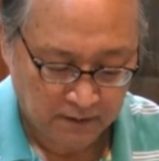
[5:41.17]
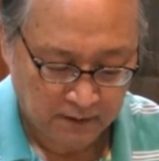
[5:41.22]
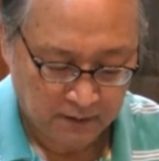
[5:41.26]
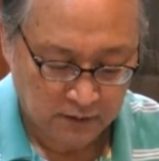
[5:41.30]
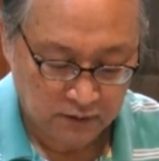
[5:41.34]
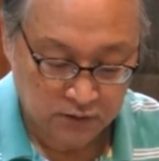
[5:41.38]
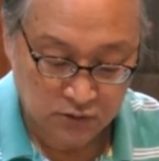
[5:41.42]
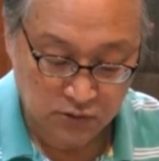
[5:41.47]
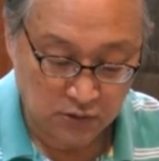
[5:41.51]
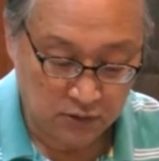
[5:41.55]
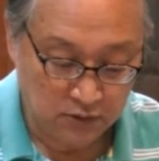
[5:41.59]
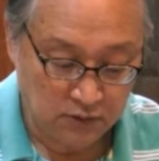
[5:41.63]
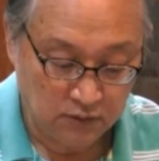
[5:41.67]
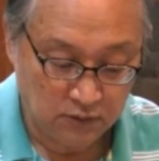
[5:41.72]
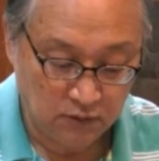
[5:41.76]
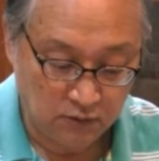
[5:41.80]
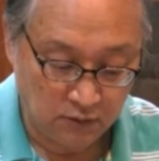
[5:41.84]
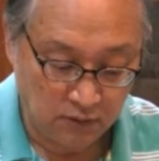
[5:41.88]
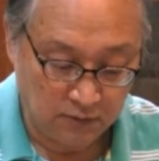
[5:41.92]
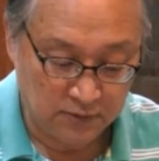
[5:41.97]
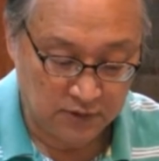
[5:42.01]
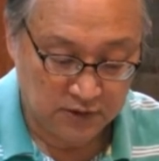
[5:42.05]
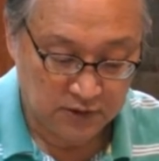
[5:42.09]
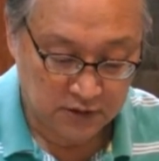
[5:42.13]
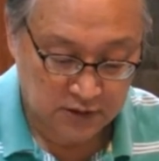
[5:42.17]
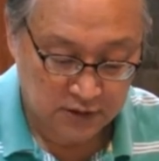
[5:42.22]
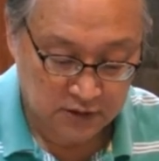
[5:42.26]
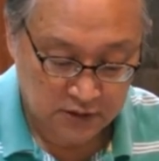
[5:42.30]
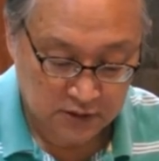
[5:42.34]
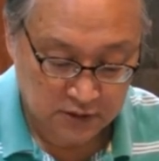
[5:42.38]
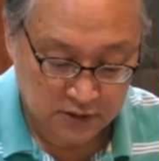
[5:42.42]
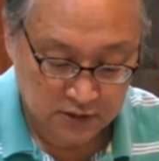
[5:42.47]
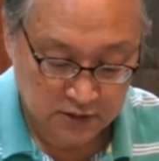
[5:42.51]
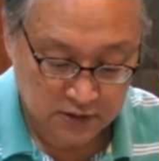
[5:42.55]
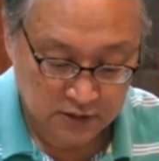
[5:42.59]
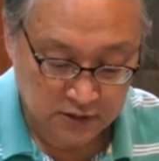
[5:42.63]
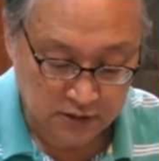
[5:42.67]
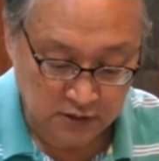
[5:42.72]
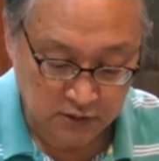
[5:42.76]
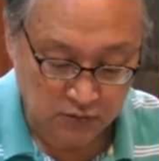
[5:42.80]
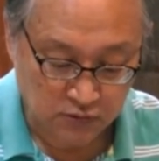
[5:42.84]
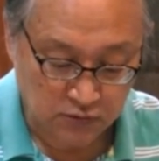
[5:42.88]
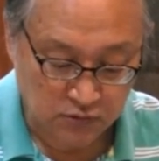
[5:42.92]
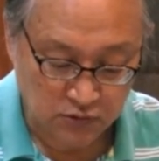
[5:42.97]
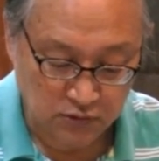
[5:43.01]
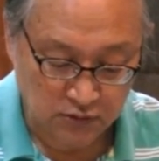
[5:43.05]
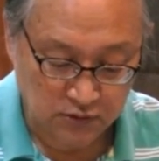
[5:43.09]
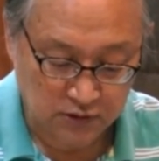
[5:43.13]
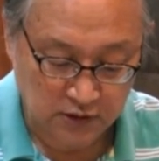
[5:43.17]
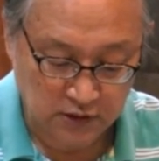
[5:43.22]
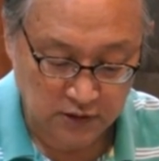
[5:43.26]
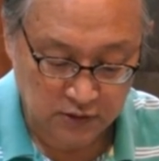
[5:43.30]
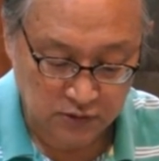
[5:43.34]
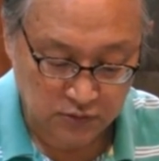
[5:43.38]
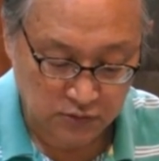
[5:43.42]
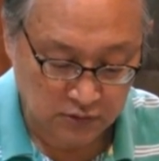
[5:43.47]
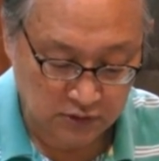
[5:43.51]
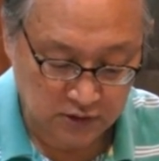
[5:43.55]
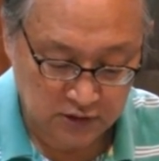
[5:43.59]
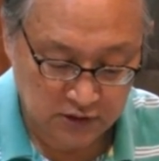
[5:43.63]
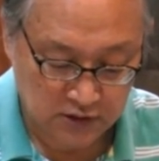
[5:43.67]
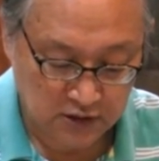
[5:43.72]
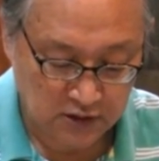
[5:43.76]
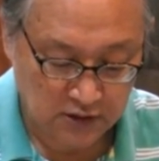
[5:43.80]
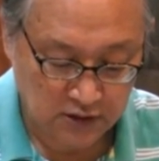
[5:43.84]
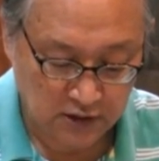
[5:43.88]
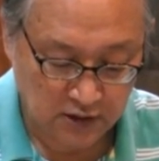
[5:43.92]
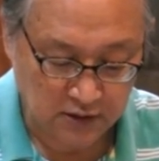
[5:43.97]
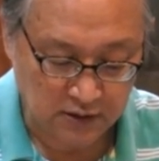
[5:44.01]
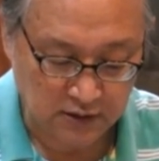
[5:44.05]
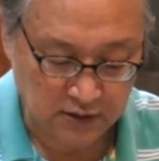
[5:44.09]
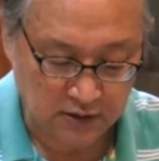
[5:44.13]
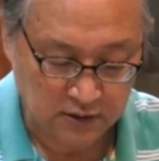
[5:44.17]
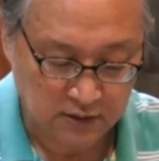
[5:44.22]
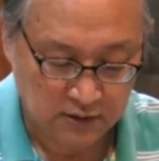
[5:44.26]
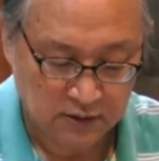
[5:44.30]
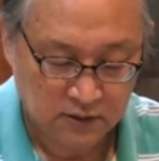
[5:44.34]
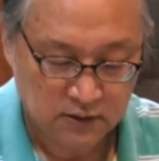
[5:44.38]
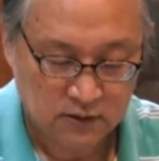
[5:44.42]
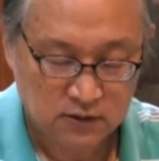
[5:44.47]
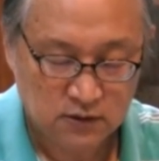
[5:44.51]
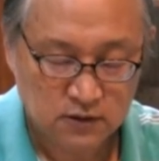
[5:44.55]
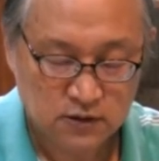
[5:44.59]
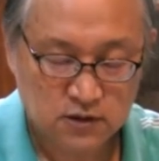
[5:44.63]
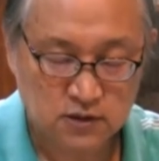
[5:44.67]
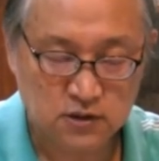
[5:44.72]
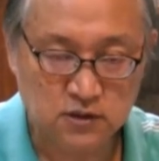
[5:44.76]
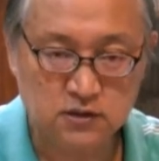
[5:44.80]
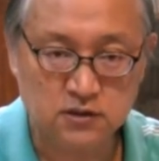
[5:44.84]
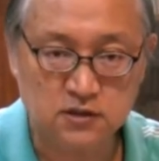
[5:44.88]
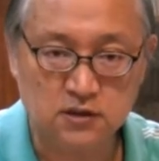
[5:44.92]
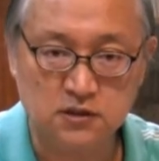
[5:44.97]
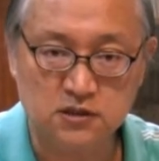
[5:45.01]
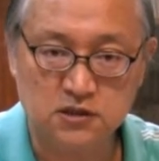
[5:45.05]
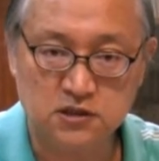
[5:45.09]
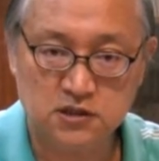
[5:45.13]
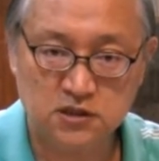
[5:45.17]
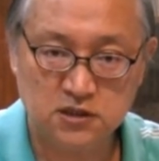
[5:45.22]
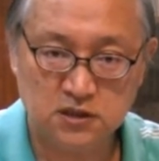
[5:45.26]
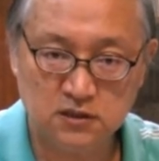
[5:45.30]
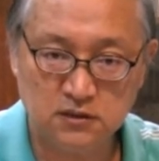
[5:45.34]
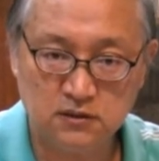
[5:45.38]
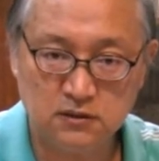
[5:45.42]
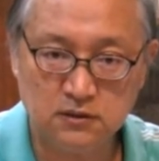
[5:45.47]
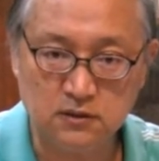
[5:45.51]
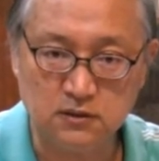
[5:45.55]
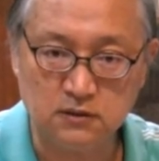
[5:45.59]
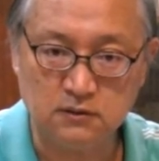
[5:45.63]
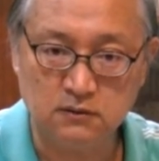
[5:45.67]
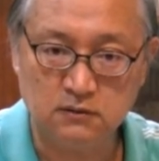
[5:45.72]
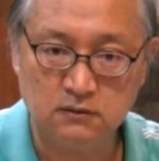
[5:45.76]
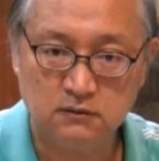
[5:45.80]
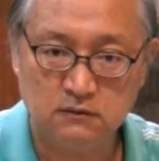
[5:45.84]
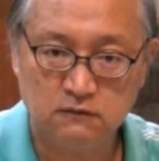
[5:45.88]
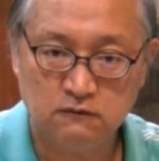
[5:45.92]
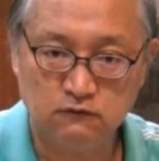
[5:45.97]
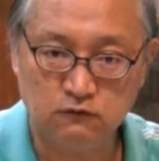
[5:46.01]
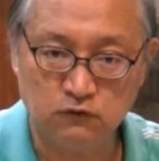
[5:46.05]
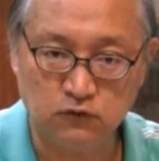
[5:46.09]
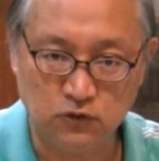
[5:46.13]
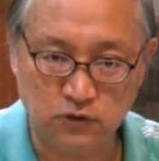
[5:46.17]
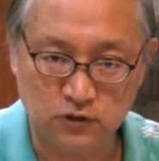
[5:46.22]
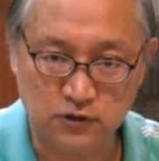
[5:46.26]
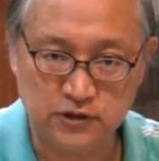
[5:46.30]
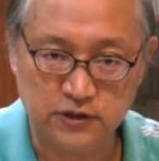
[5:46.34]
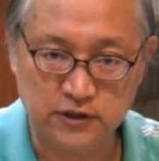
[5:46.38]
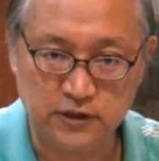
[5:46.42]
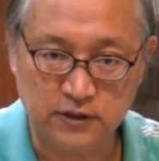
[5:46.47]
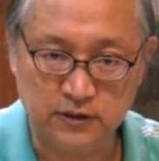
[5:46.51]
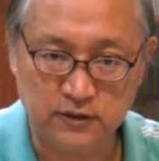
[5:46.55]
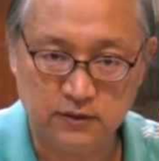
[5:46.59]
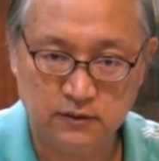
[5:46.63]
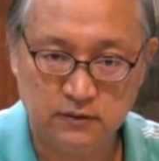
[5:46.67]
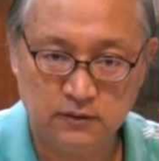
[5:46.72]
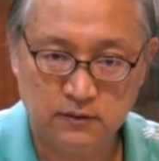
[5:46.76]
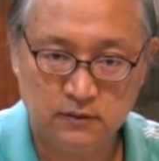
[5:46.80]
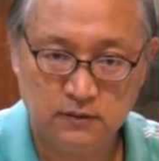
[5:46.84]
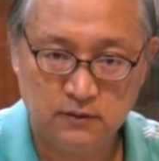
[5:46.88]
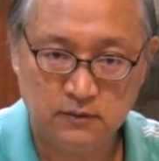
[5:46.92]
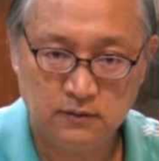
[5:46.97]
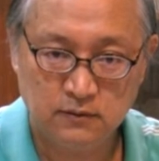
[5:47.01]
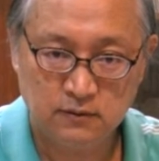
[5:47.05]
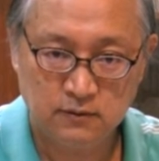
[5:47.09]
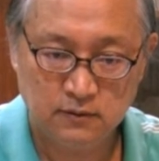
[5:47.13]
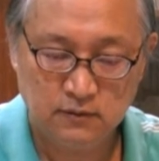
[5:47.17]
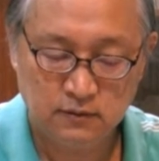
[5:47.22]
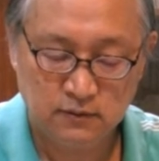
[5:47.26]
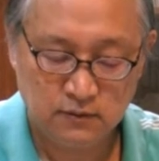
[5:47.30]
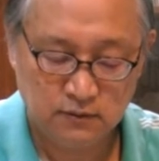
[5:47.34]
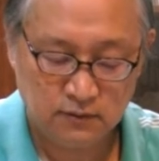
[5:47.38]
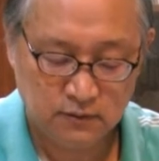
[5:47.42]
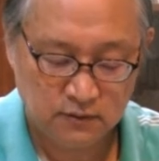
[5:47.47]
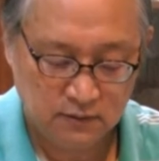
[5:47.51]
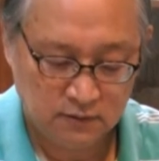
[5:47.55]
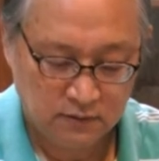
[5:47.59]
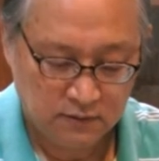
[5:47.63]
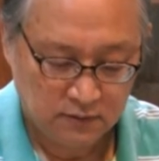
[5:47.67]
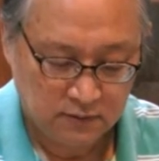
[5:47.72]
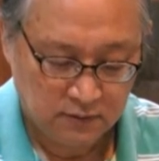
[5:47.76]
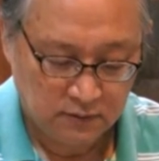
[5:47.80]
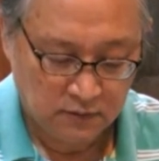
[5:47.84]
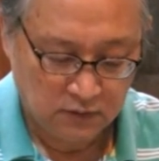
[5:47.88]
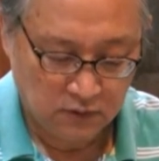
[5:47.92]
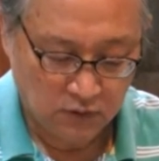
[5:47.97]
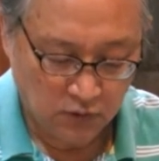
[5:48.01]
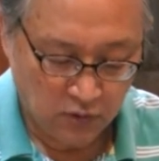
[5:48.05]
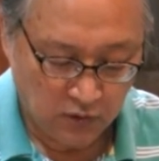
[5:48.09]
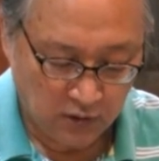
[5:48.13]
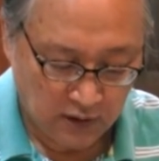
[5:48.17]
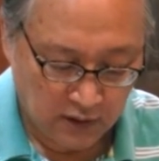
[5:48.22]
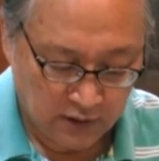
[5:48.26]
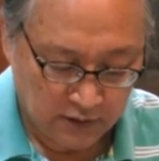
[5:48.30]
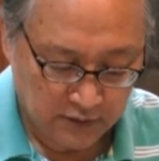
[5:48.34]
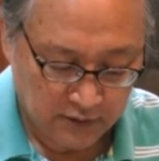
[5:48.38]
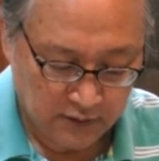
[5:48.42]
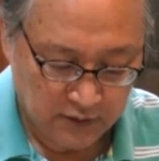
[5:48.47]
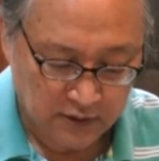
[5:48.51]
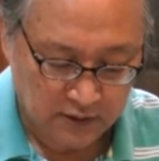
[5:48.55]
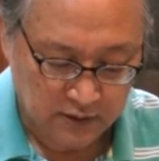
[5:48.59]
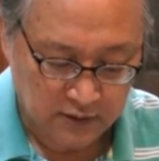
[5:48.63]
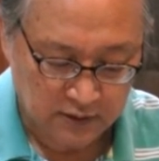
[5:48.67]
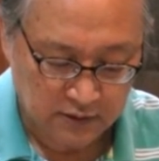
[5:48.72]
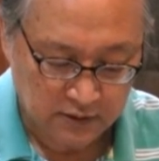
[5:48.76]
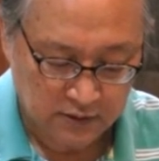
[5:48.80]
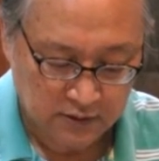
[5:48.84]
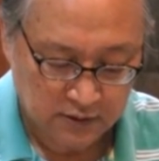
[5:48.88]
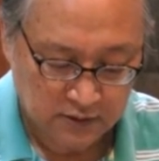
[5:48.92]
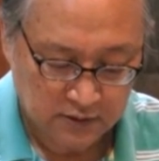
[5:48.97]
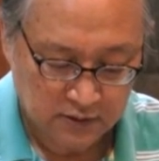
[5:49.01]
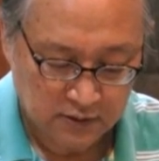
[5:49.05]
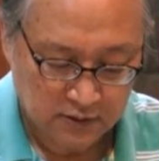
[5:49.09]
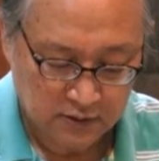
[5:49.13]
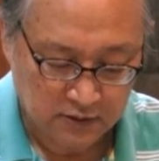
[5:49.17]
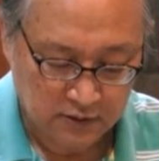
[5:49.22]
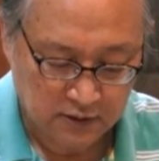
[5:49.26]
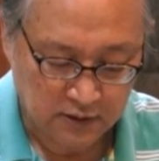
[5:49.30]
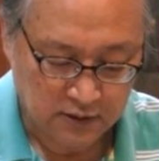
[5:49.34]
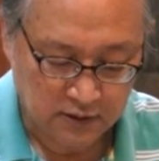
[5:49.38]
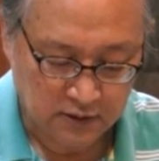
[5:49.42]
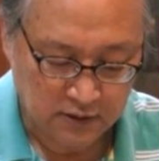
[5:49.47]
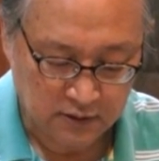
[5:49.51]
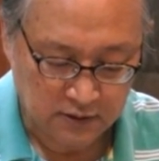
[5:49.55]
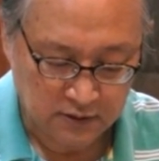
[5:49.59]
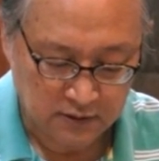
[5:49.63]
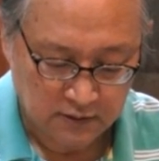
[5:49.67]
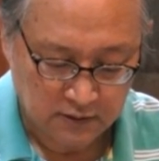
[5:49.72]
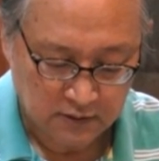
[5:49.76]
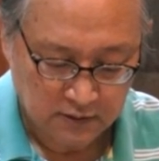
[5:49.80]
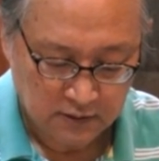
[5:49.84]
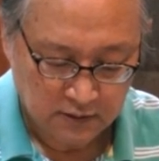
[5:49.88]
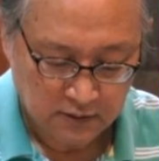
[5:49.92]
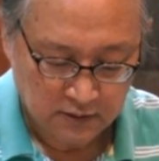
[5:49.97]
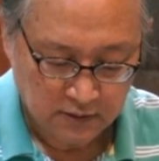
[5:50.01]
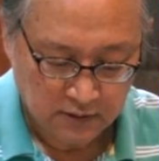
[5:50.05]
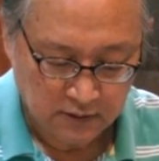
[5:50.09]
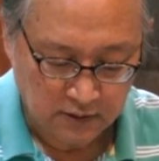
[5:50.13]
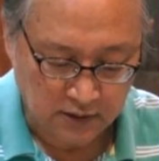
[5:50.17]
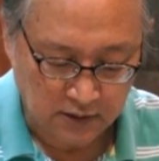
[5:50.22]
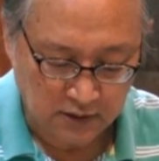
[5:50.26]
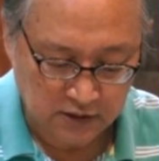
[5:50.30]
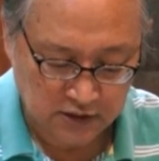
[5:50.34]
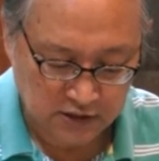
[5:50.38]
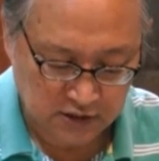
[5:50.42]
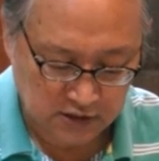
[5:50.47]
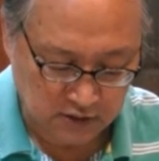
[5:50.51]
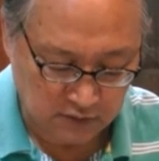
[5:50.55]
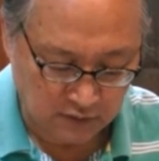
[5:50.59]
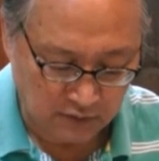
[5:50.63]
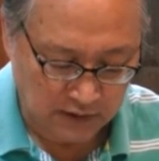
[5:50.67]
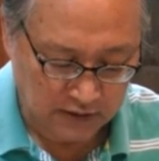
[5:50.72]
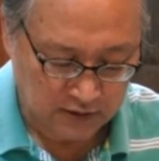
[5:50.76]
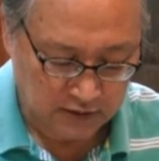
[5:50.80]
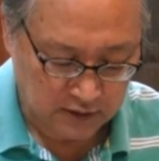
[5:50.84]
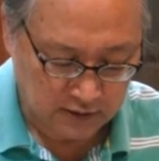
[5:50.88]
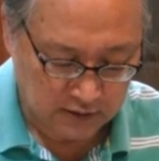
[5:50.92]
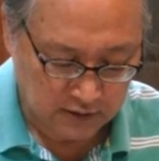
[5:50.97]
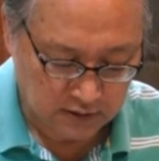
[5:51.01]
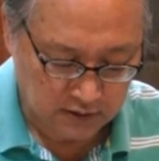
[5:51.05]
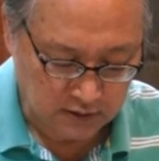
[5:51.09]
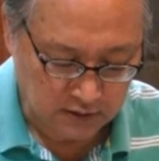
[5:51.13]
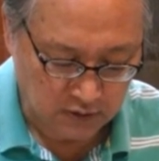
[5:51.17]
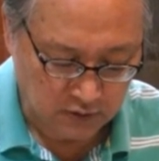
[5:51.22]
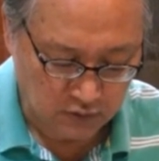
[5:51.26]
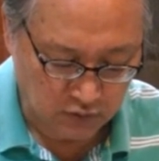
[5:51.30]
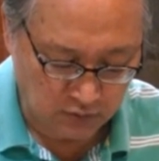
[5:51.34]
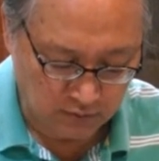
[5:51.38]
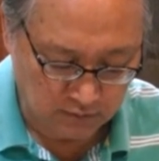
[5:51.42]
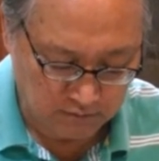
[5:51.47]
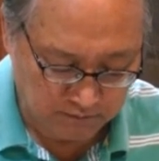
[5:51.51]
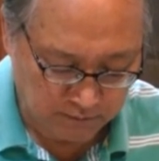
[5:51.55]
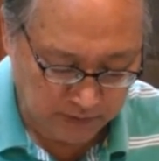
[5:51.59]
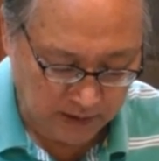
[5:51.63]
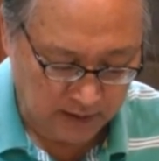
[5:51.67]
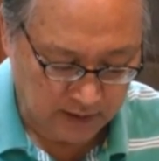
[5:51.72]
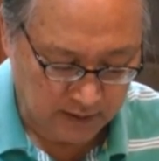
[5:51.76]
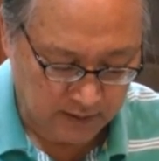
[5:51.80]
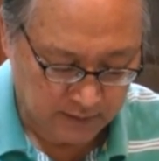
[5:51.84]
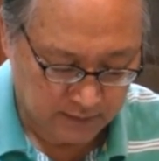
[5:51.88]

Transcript: 所以，我们基督宗教所纪念的是这新的。复活节跨越了一个啊死亡的一个捆绑。